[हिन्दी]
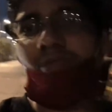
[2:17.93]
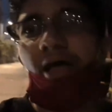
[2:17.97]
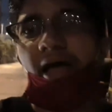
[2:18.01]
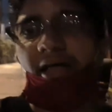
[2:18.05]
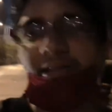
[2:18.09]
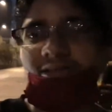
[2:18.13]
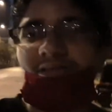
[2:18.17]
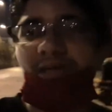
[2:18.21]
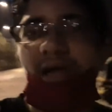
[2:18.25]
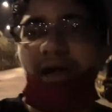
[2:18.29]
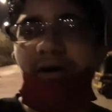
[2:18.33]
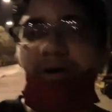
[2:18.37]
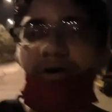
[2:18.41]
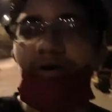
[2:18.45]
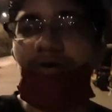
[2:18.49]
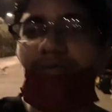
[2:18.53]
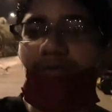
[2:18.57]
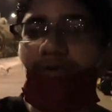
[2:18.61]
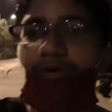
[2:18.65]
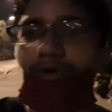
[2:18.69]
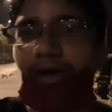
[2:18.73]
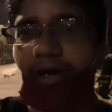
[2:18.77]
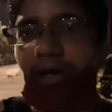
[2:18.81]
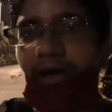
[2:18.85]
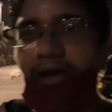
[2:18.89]
दैट्स काइंड
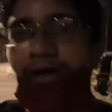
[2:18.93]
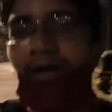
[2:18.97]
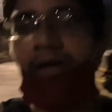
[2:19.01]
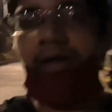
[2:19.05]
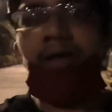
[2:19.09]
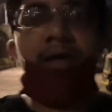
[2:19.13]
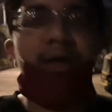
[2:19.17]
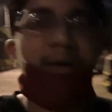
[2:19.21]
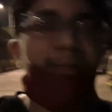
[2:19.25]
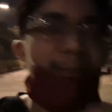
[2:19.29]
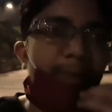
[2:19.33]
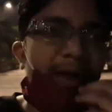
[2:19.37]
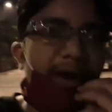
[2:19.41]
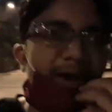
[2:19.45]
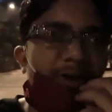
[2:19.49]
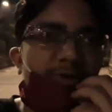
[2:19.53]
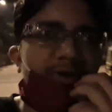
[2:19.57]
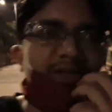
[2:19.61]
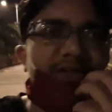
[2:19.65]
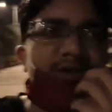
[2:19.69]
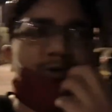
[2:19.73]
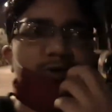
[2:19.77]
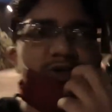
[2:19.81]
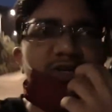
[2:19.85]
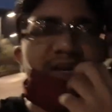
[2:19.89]
ऑफ ओके मैंने तो
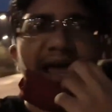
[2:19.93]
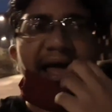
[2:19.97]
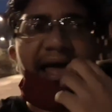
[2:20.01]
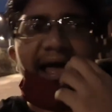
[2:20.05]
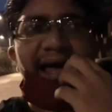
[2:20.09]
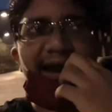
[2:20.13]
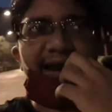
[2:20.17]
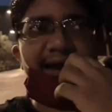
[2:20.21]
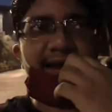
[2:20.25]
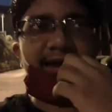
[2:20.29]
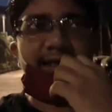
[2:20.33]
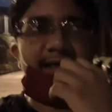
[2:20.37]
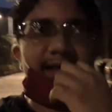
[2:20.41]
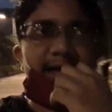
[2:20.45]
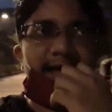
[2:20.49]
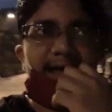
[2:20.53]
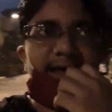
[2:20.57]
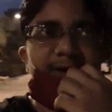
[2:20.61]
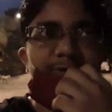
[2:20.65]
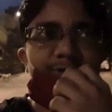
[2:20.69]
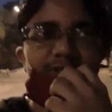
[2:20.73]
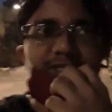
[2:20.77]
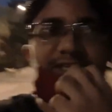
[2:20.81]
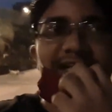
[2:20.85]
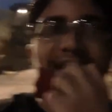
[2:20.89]
ऐसा कुछ लाया नहीं
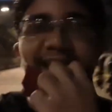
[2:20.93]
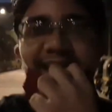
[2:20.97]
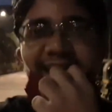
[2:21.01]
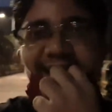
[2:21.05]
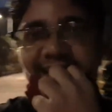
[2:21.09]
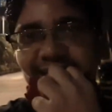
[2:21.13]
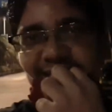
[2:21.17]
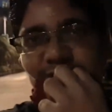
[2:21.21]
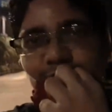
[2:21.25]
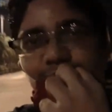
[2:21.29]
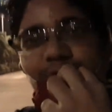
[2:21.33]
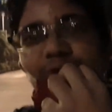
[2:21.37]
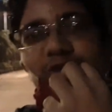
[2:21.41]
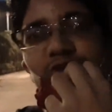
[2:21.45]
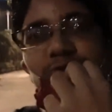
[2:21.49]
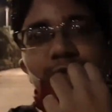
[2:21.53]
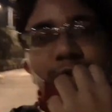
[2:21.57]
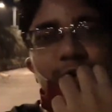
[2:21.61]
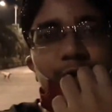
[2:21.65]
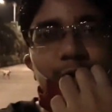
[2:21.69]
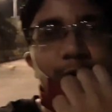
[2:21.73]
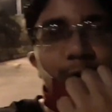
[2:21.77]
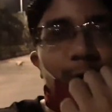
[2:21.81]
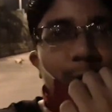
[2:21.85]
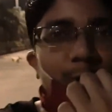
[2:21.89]
आई वॉज लाइक कि सुबह
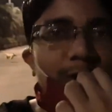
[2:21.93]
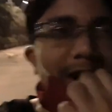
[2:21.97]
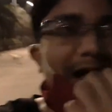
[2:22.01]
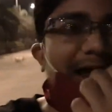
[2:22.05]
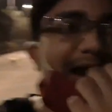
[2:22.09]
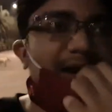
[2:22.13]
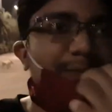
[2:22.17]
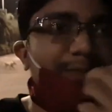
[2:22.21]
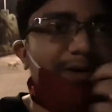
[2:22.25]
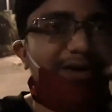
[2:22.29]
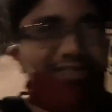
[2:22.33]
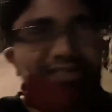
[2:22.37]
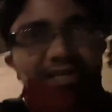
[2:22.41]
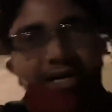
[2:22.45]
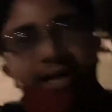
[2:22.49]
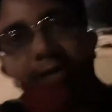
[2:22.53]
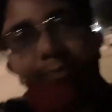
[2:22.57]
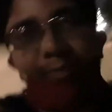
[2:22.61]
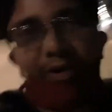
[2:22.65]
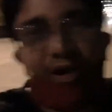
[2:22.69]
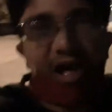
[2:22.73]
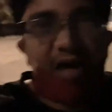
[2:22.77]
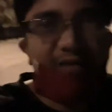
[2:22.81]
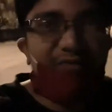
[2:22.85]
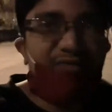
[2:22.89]
सुबह कोई होगा नहीं बट सड़क
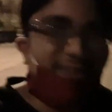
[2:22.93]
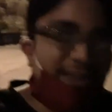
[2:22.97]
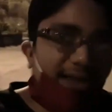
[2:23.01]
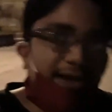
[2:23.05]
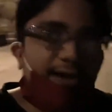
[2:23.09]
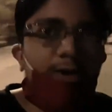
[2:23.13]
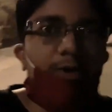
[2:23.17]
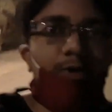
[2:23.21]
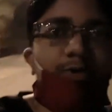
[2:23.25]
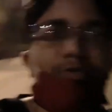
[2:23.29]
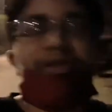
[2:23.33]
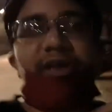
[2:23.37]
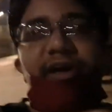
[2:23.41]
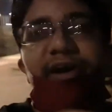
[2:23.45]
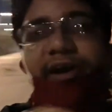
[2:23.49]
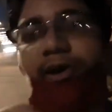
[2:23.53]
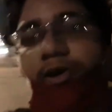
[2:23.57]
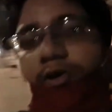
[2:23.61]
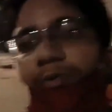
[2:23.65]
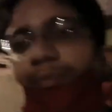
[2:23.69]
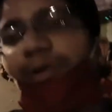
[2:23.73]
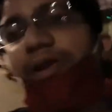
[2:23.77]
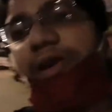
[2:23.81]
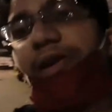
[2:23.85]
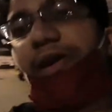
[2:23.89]
पे काफ़ी सारे लोग देखने
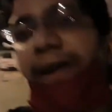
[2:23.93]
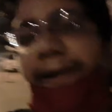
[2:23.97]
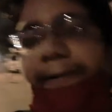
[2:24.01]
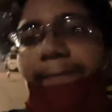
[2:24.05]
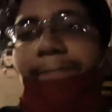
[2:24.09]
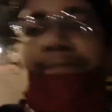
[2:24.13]
को मिल रहे